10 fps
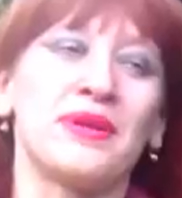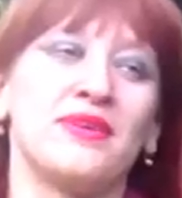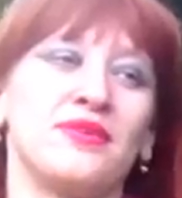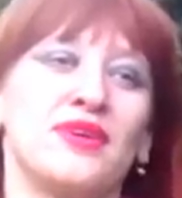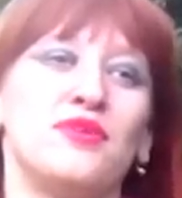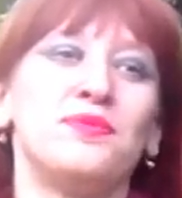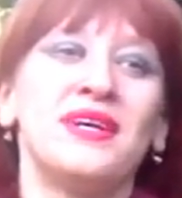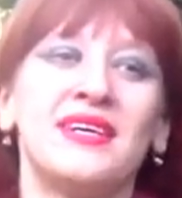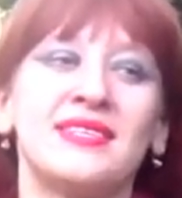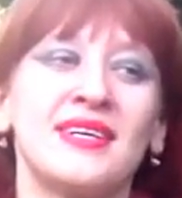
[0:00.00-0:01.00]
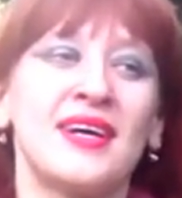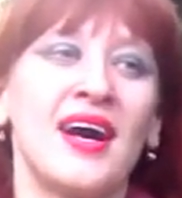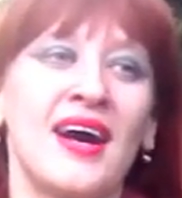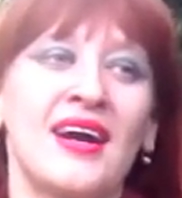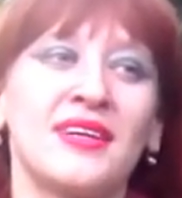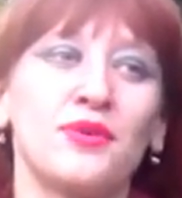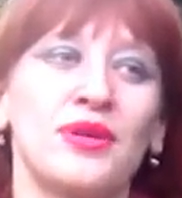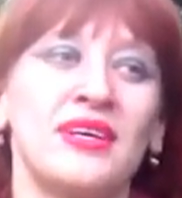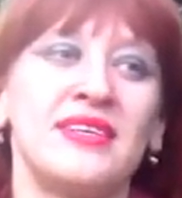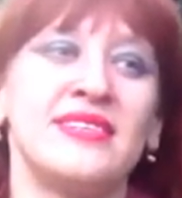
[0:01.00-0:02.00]
определенных любых языках,
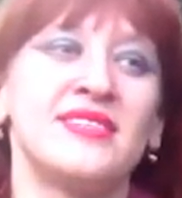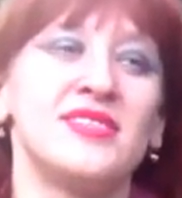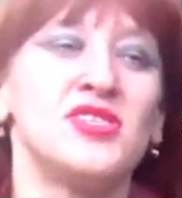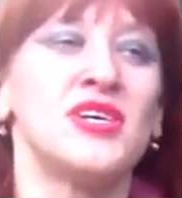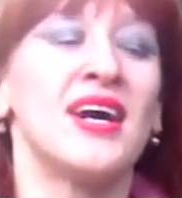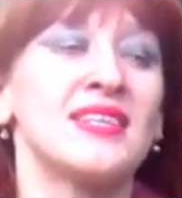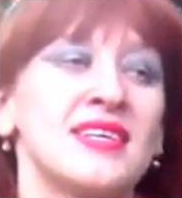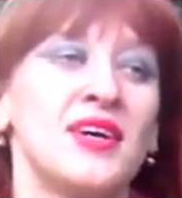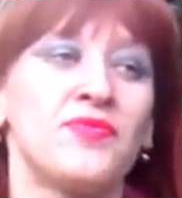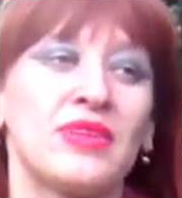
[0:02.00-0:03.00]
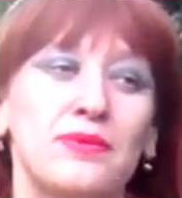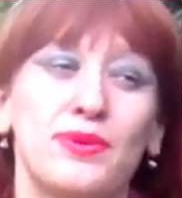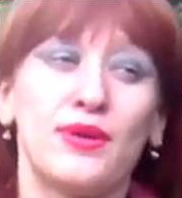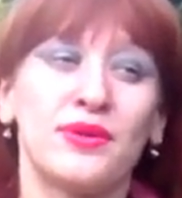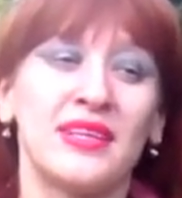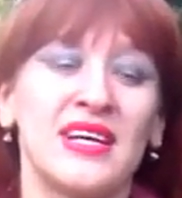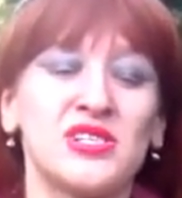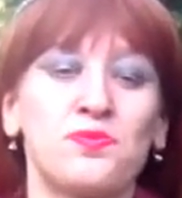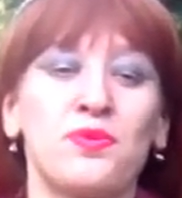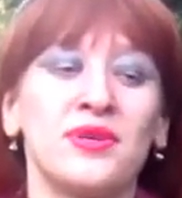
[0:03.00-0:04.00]
которые есть сейчас. Природа
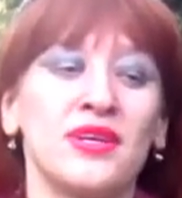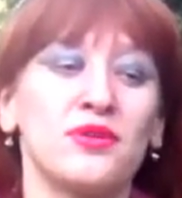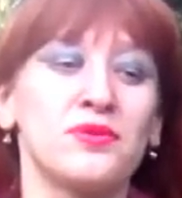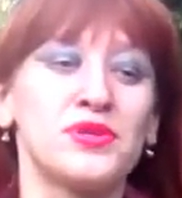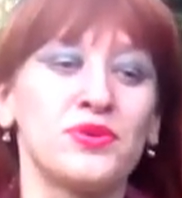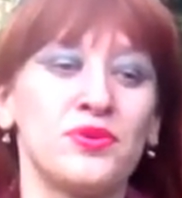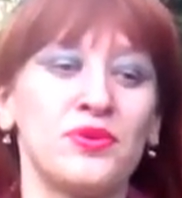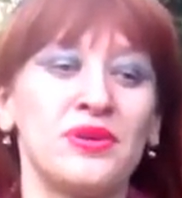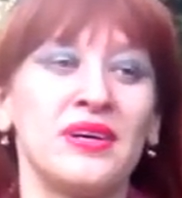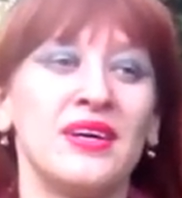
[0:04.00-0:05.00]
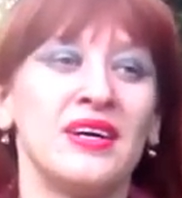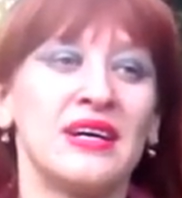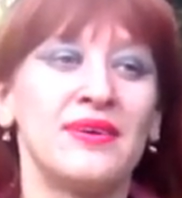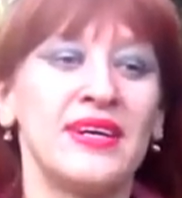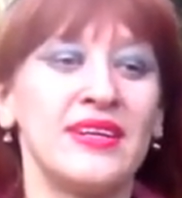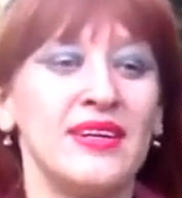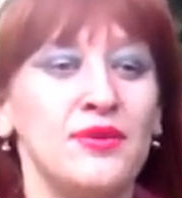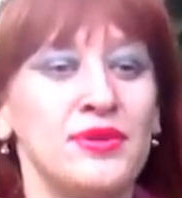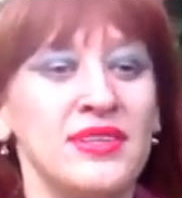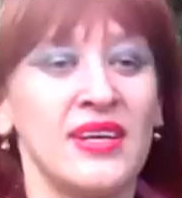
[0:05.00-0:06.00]
также помнит о том, что говорили
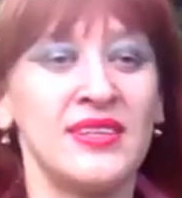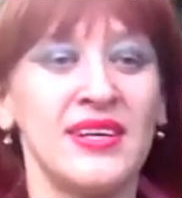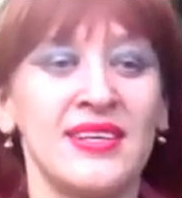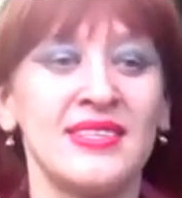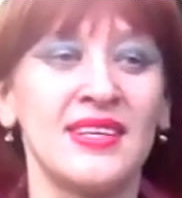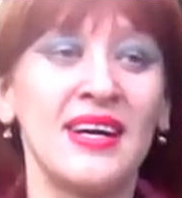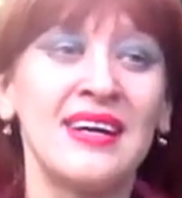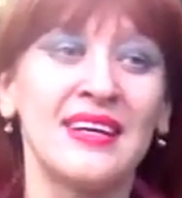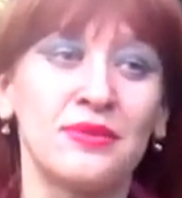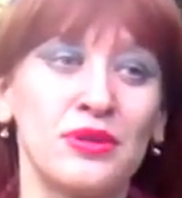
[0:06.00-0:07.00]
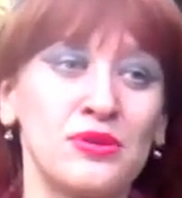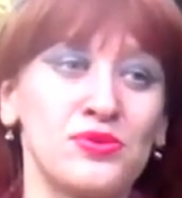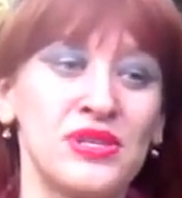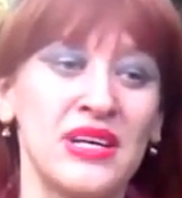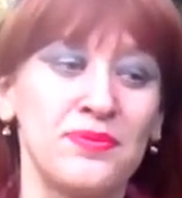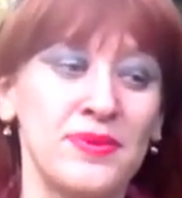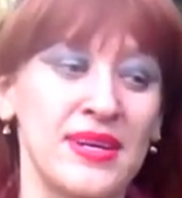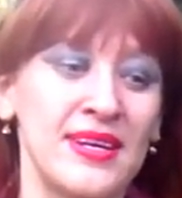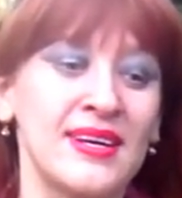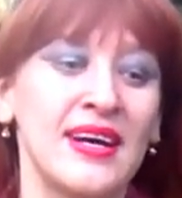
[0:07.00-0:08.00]
люди на тех языках, которые уже
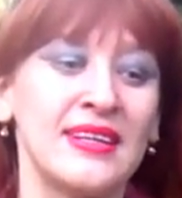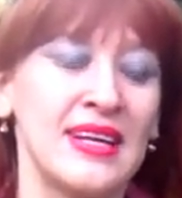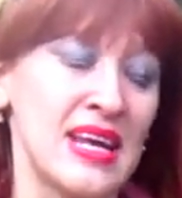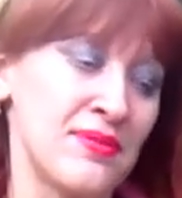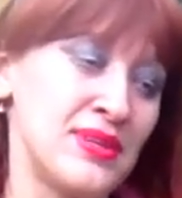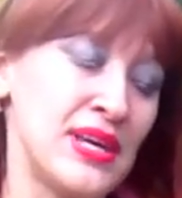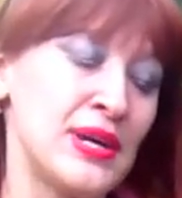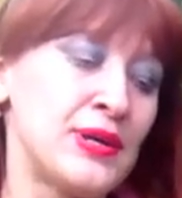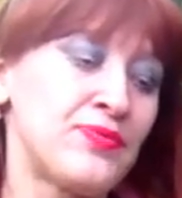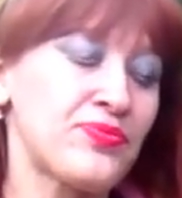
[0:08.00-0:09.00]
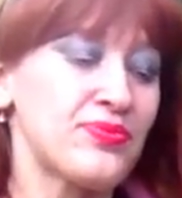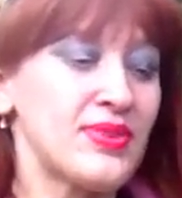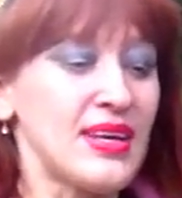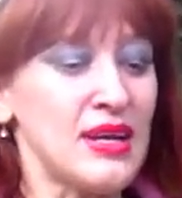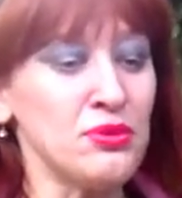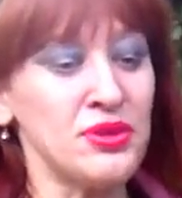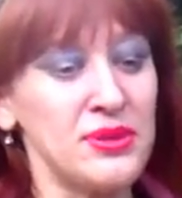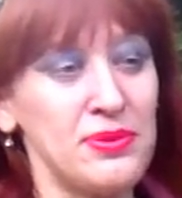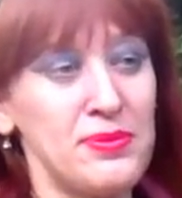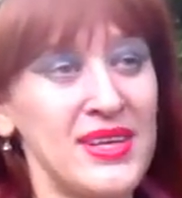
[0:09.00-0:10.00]
отмерли как древние. Но,
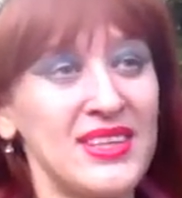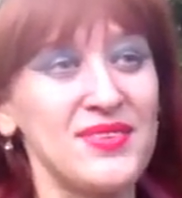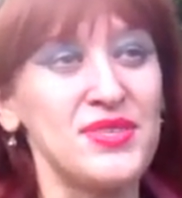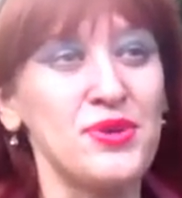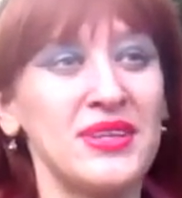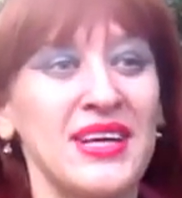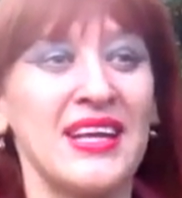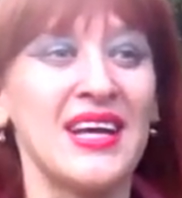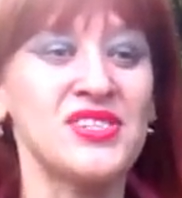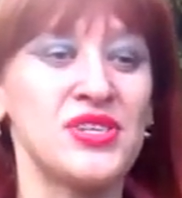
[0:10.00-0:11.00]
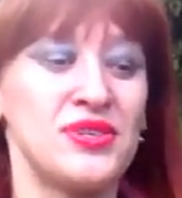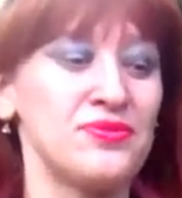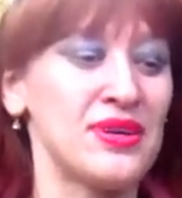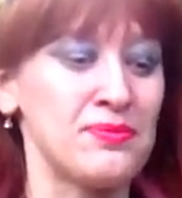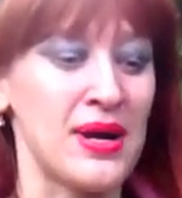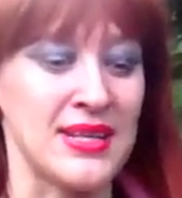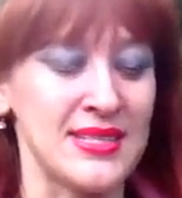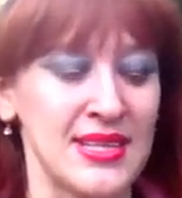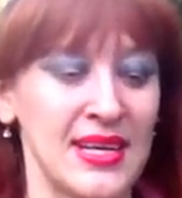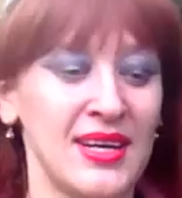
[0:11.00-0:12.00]
тем не менее, это все одна и та же
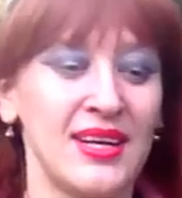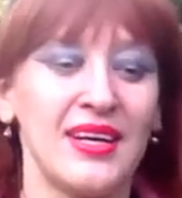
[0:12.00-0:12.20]
информация.